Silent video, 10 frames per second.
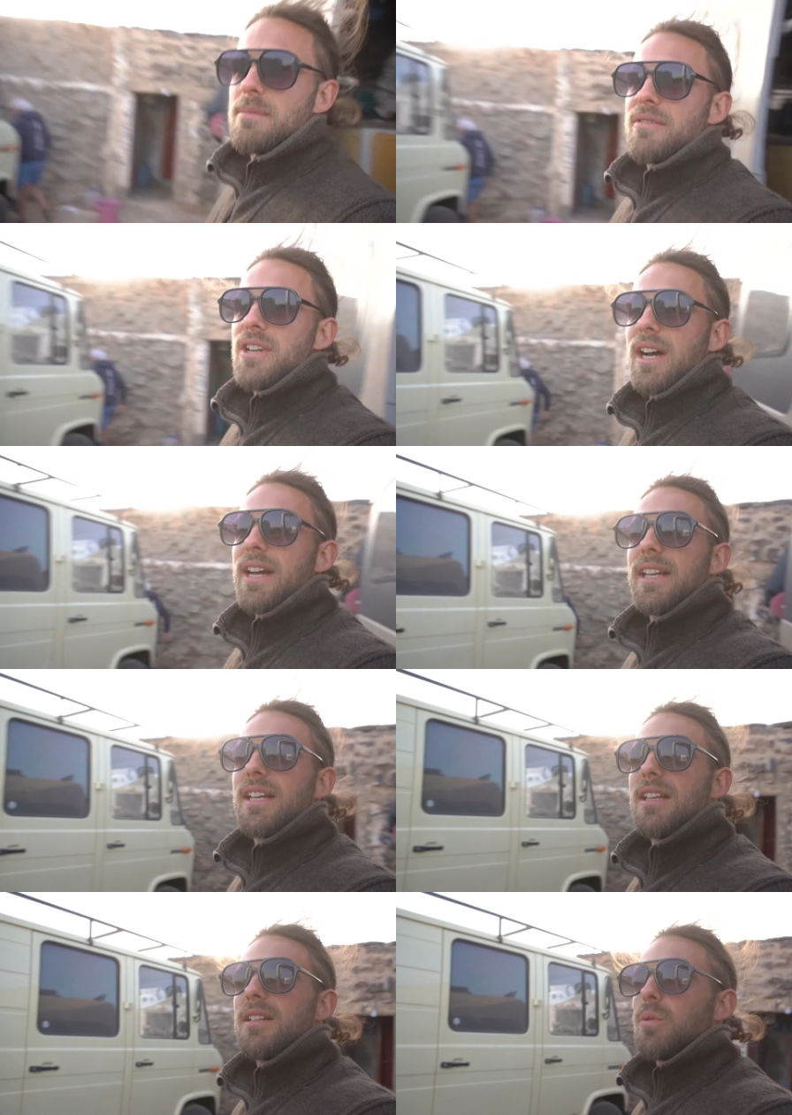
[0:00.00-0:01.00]
mal wieder
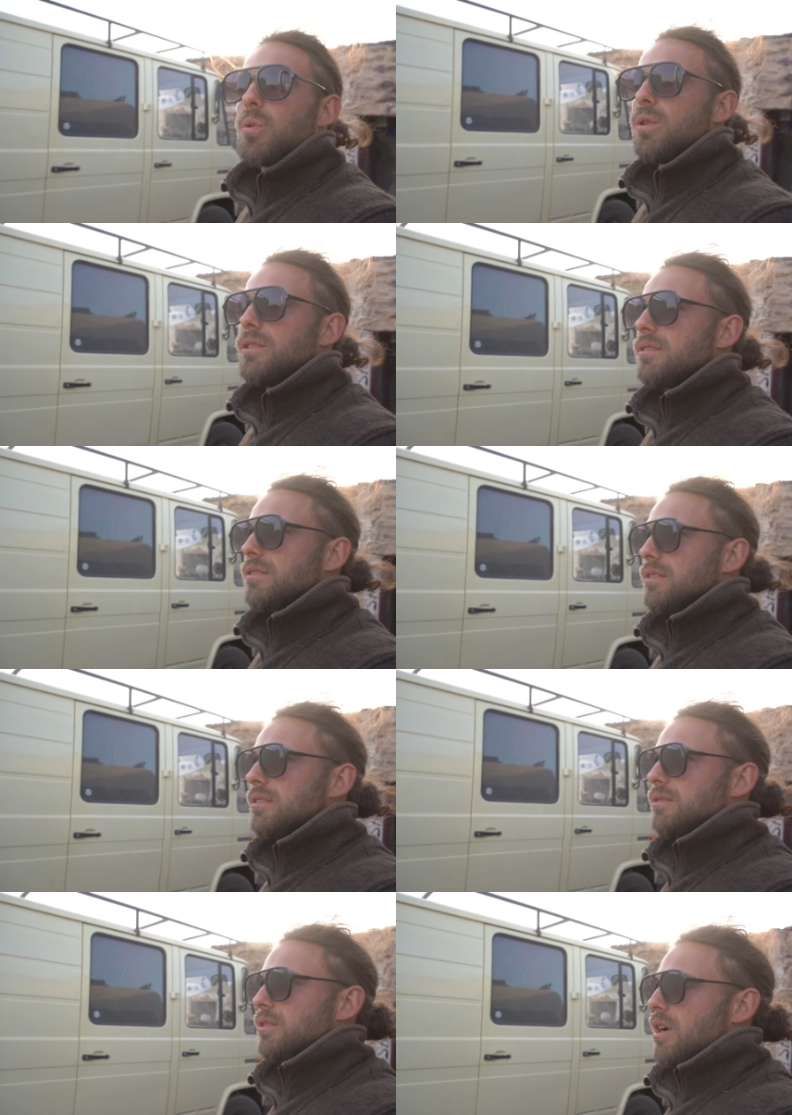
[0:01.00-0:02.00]
reingehen und
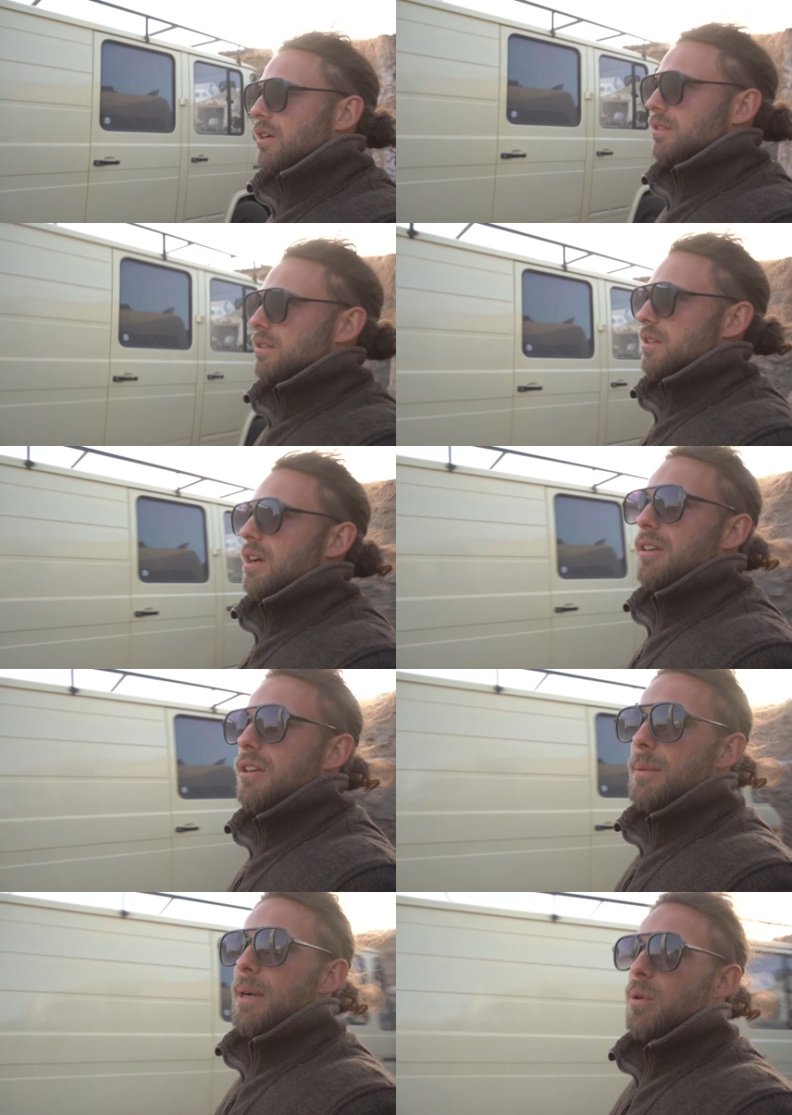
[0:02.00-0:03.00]
äh, ja, ich kann
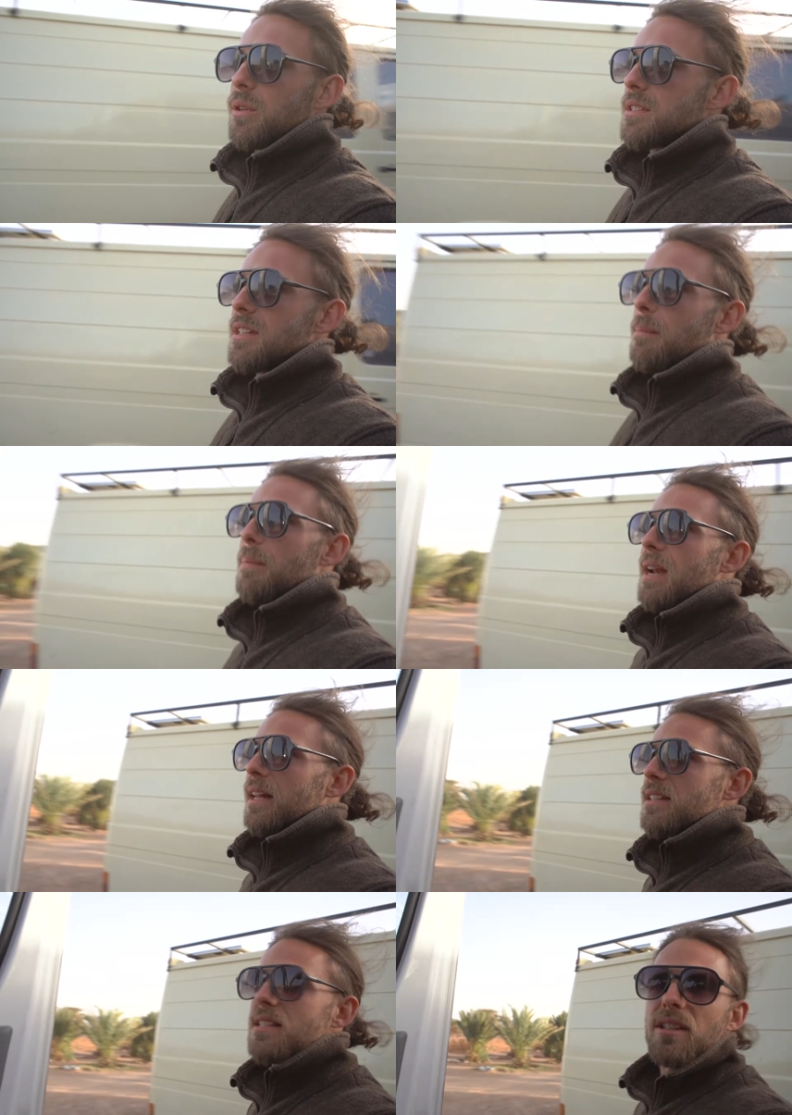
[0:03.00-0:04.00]
ja mal kurz den
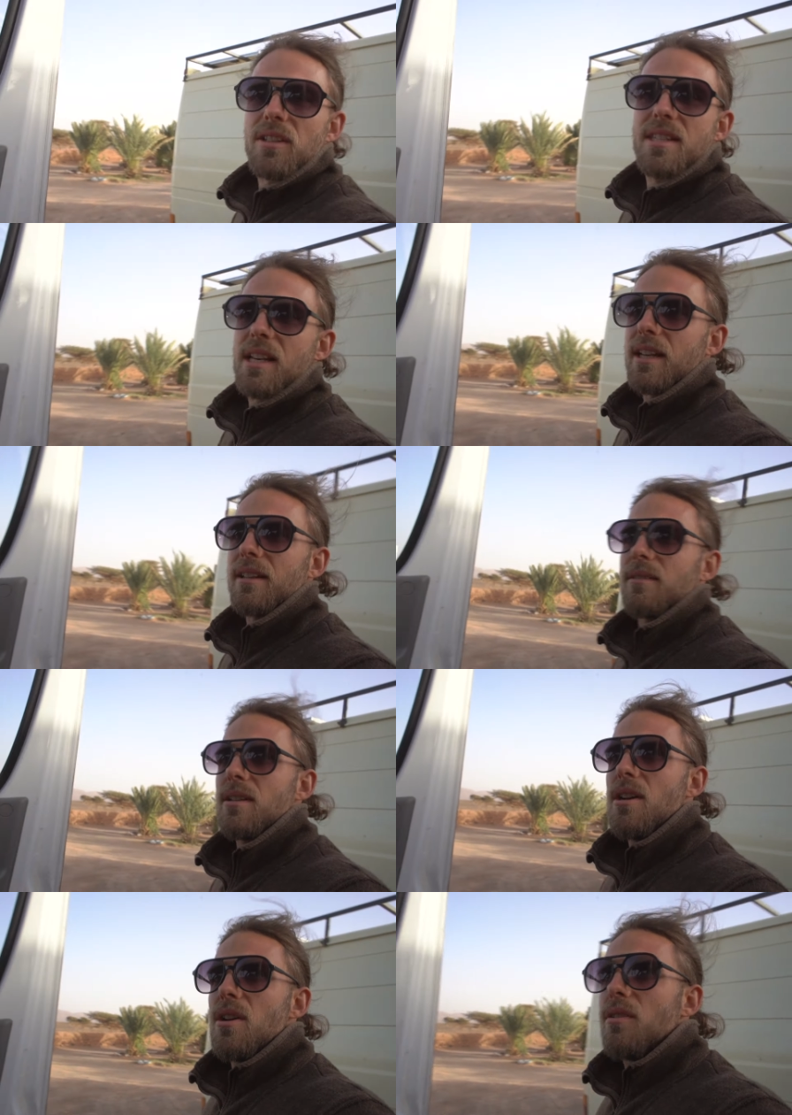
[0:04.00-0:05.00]
Platz hier zeigen
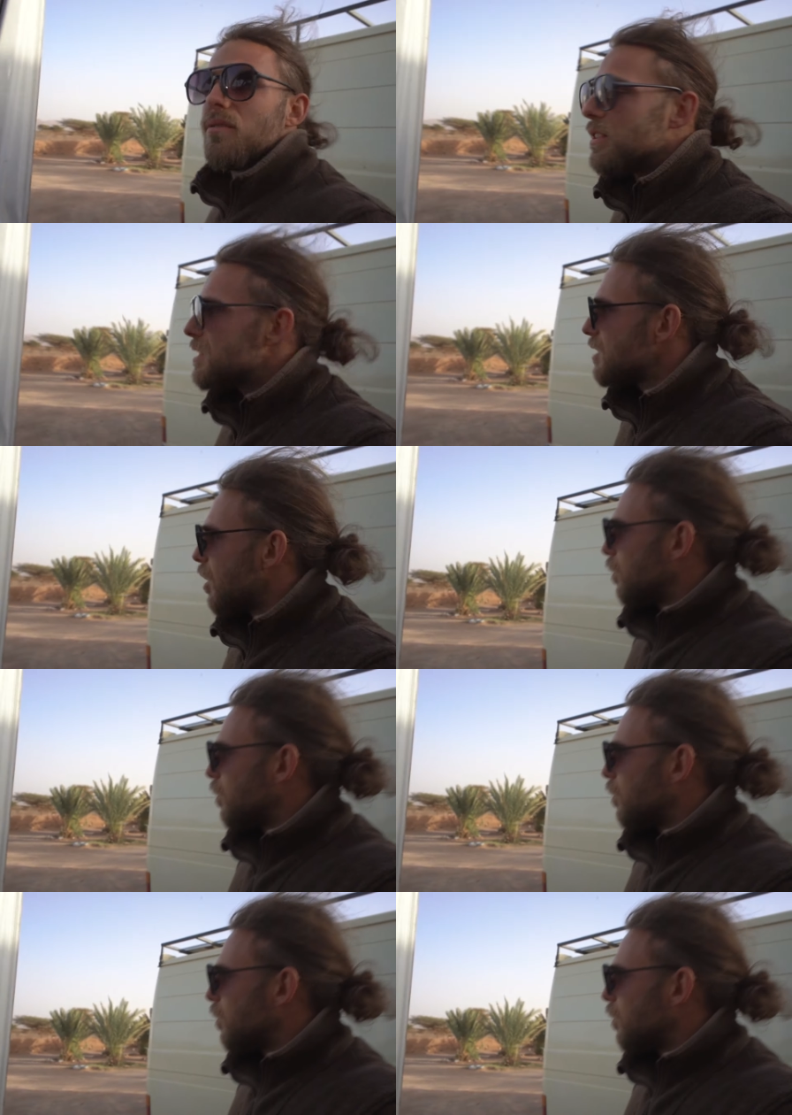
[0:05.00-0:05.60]
wie es hier